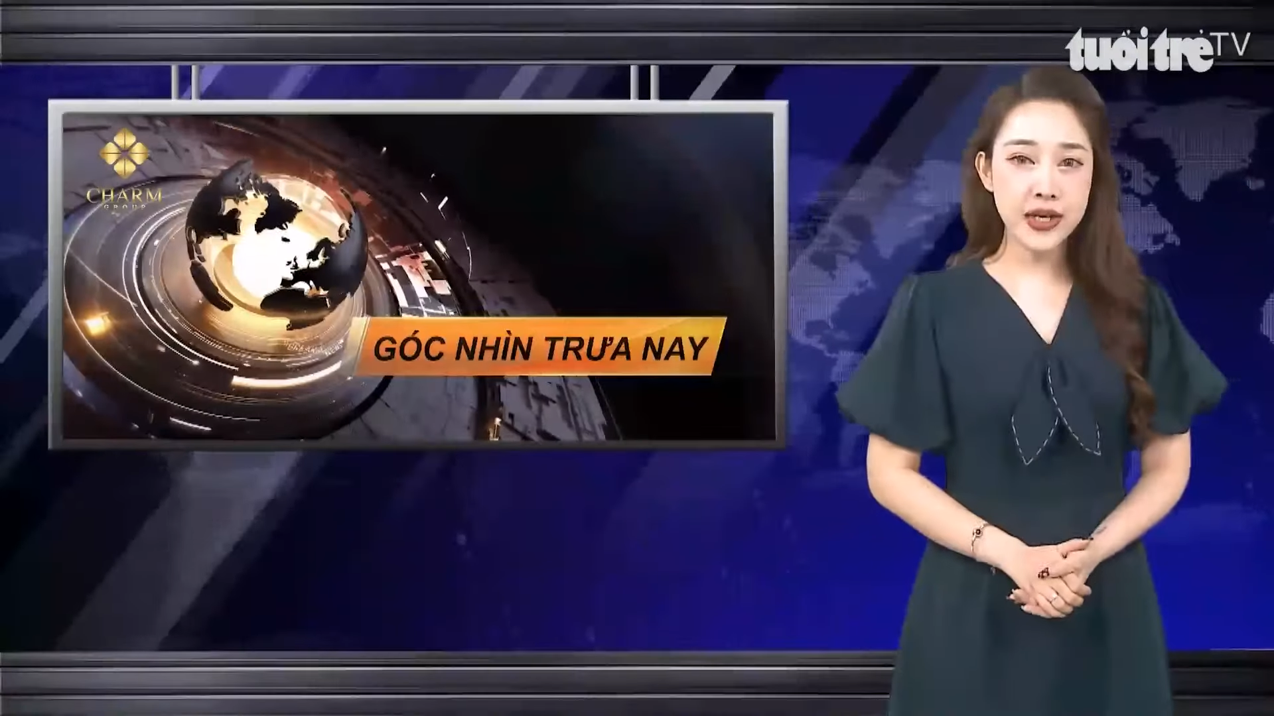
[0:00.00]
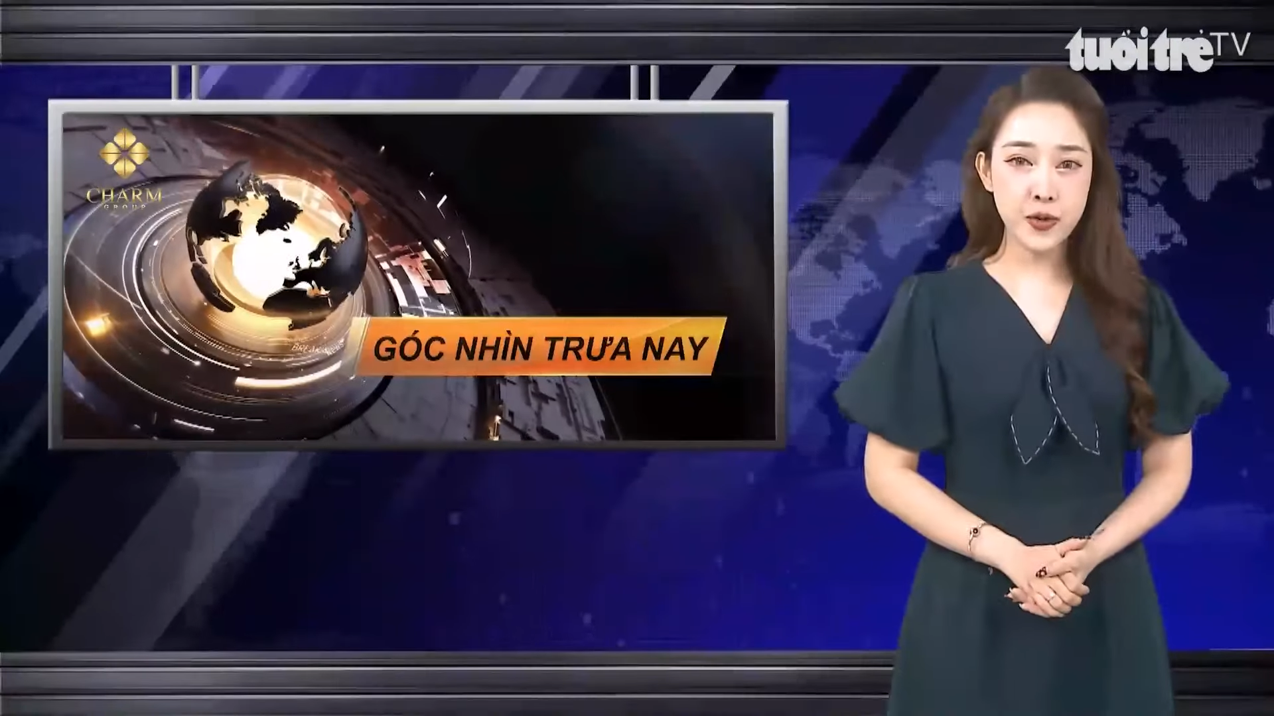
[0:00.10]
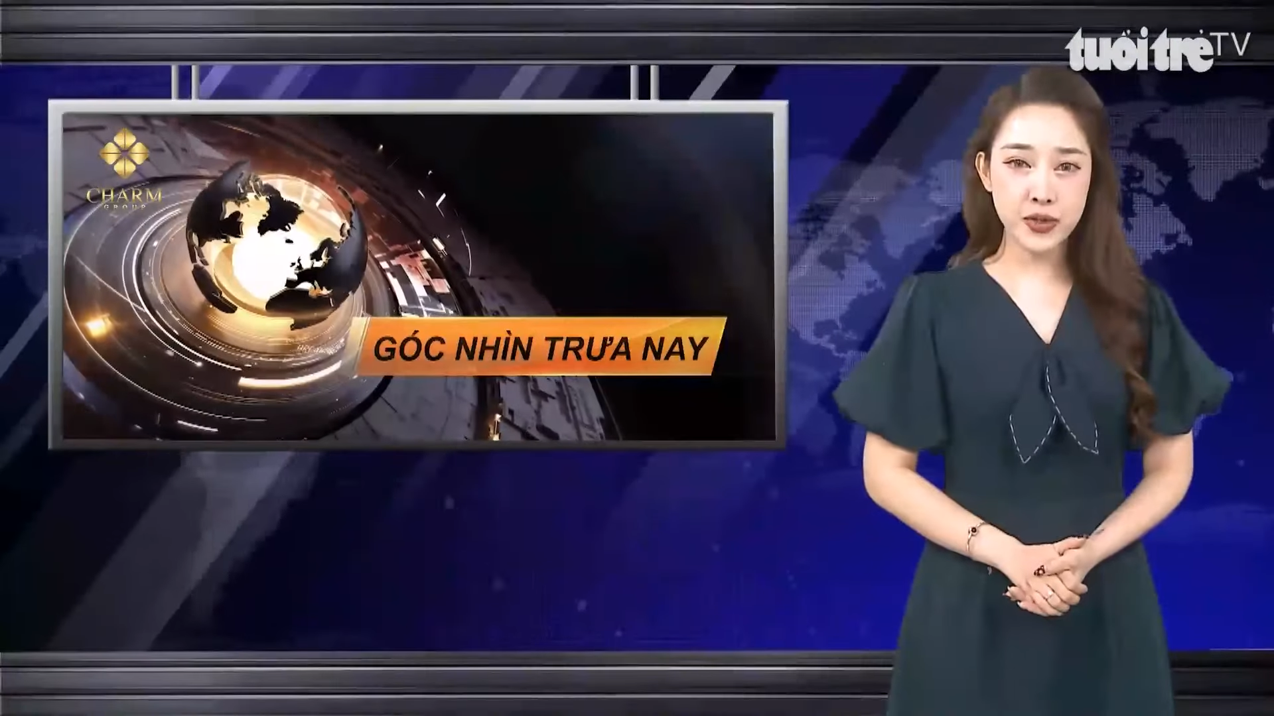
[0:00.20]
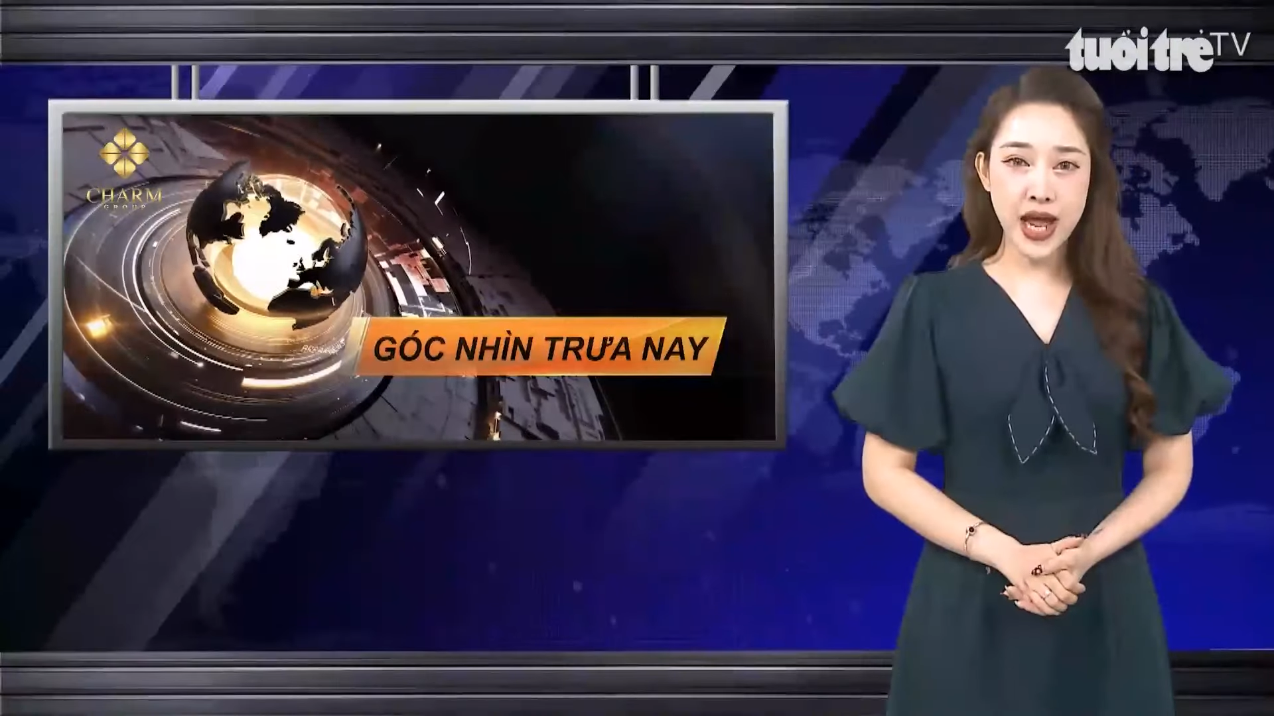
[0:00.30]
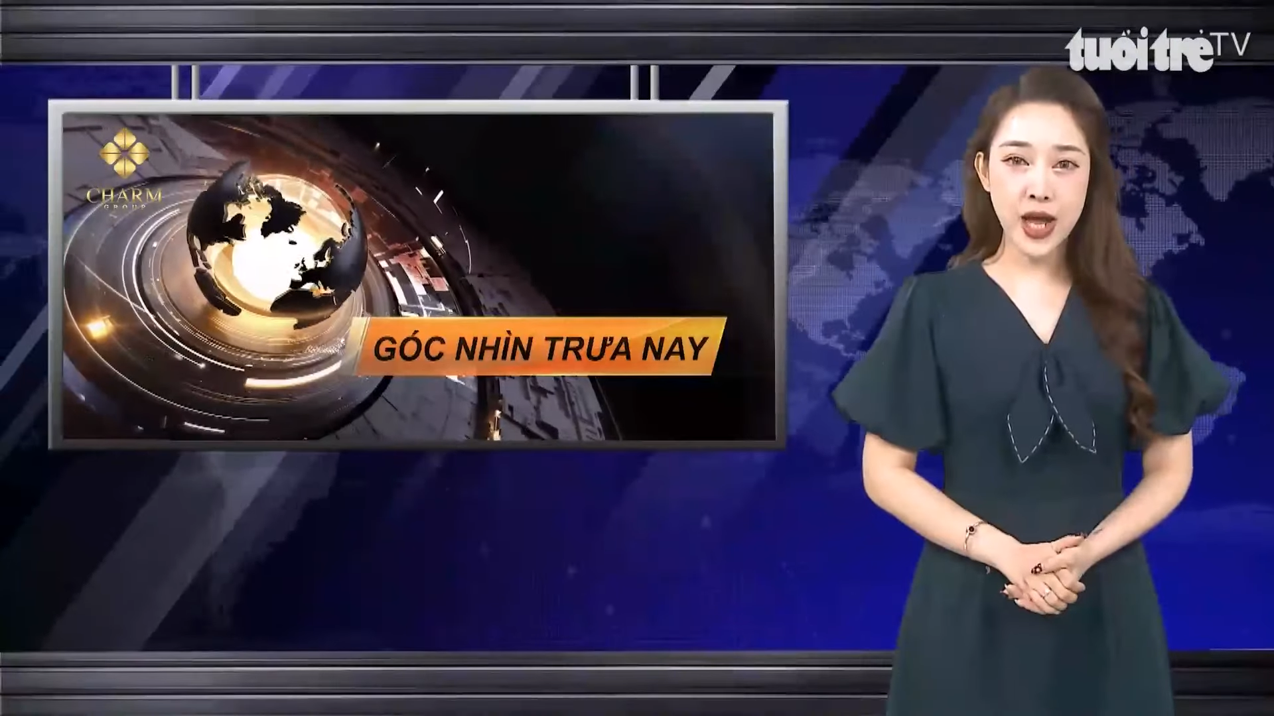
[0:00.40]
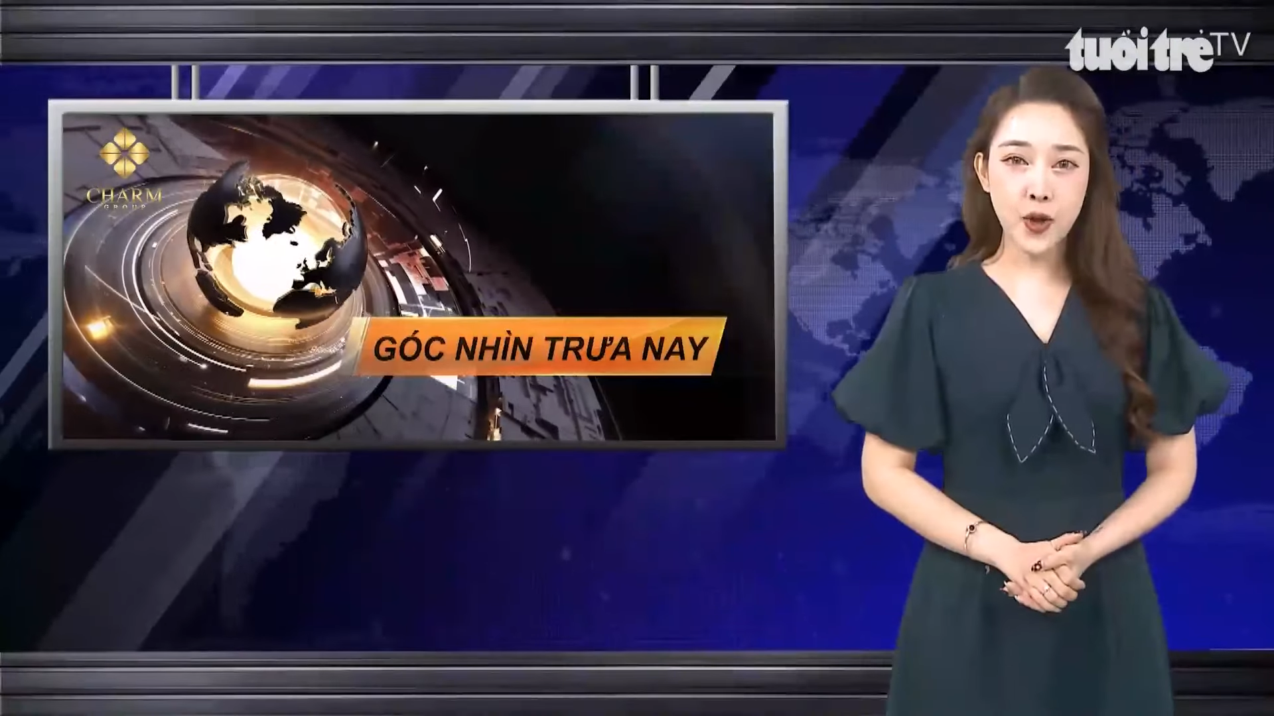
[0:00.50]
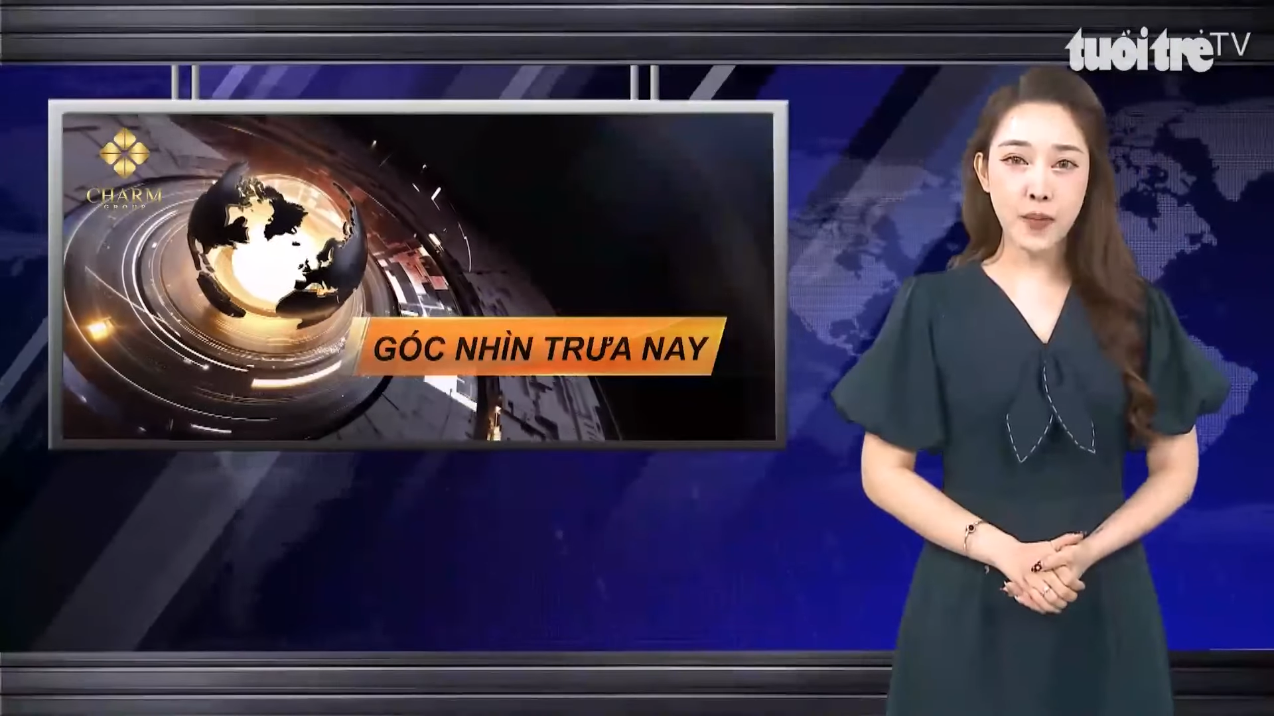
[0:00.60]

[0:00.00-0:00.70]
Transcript: điều tra Công